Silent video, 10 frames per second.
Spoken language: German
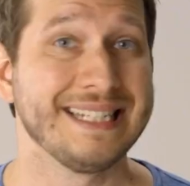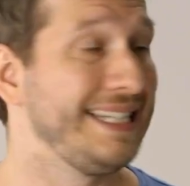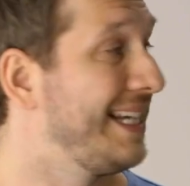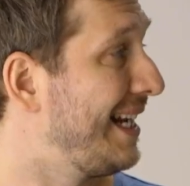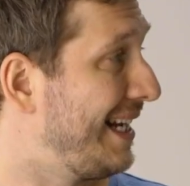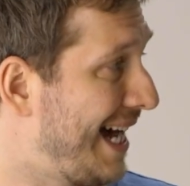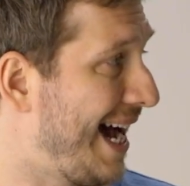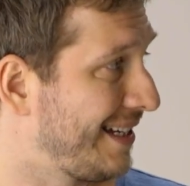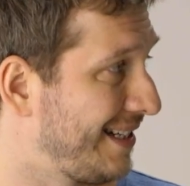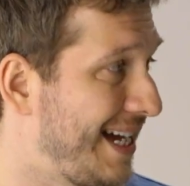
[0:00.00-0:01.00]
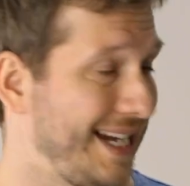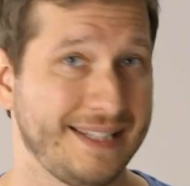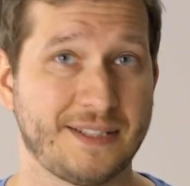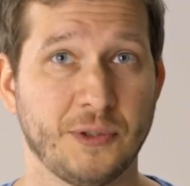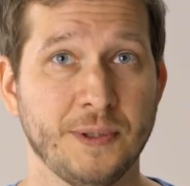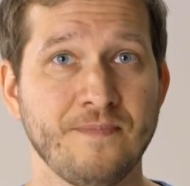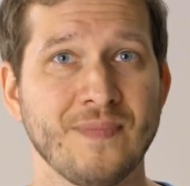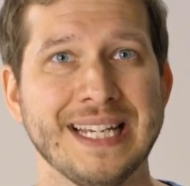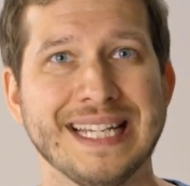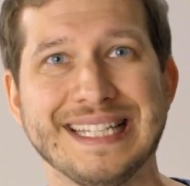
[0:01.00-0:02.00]
Die Ladeleistung
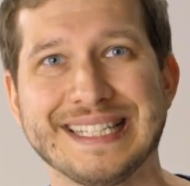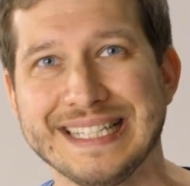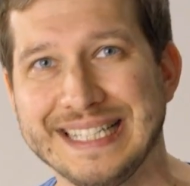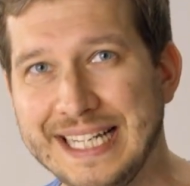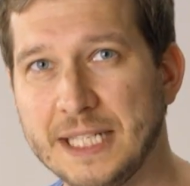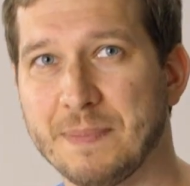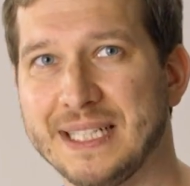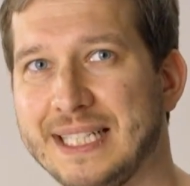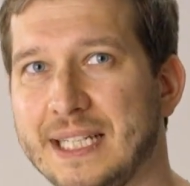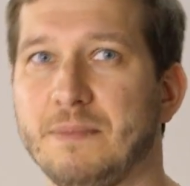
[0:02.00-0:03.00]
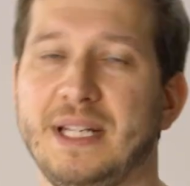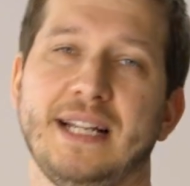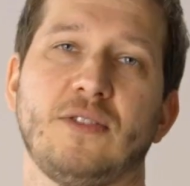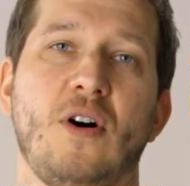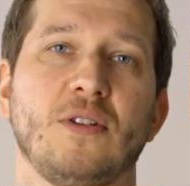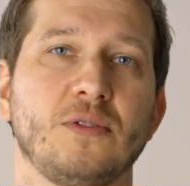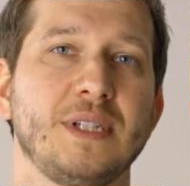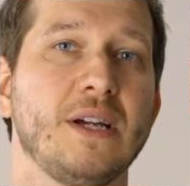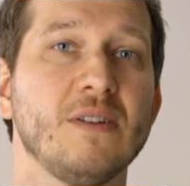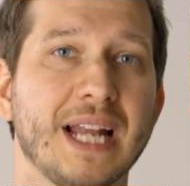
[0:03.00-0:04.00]
ist nicht bei jedem Elektroauto
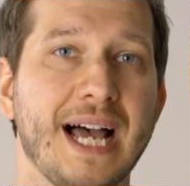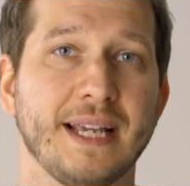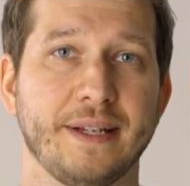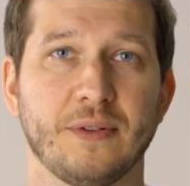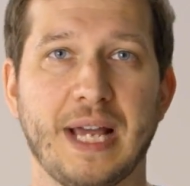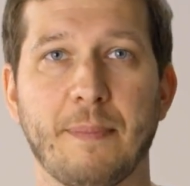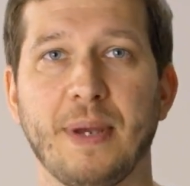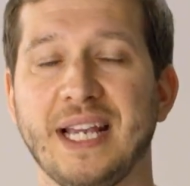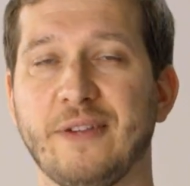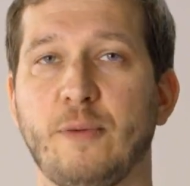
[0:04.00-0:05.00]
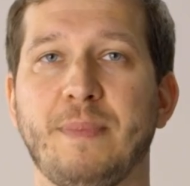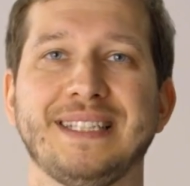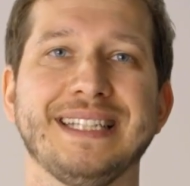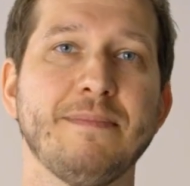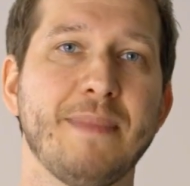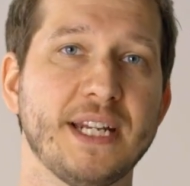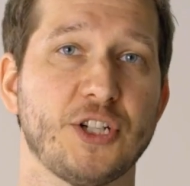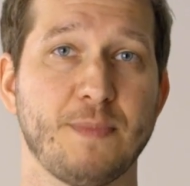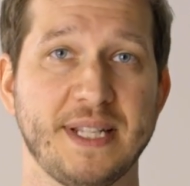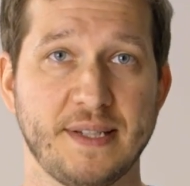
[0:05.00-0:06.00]
genau gleich und abhängig vom
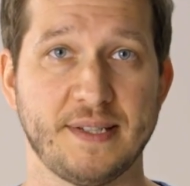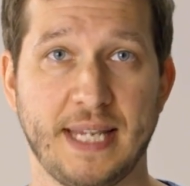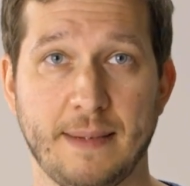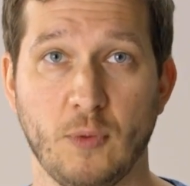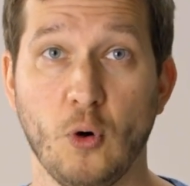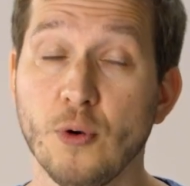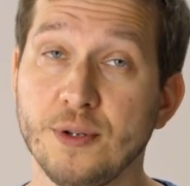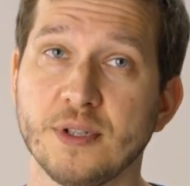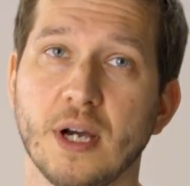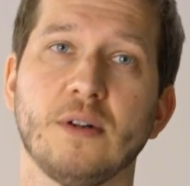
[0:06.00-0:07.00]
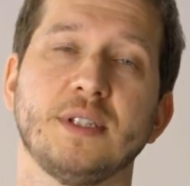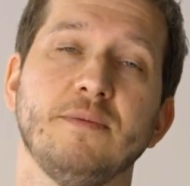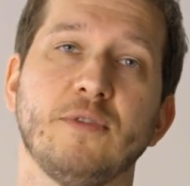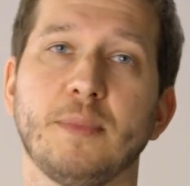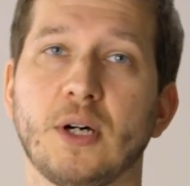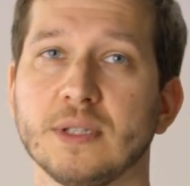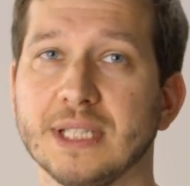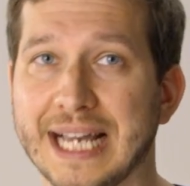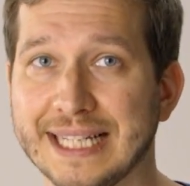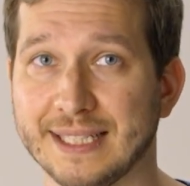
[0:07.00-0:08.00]
Batteriemanagementsystem und auch dem verbauten
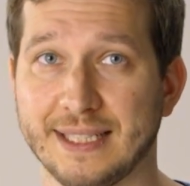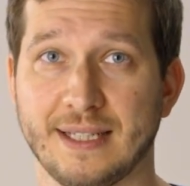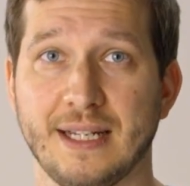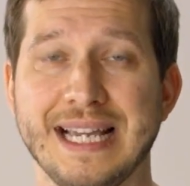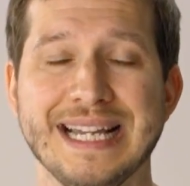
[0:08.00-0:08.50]
Gleichrichter.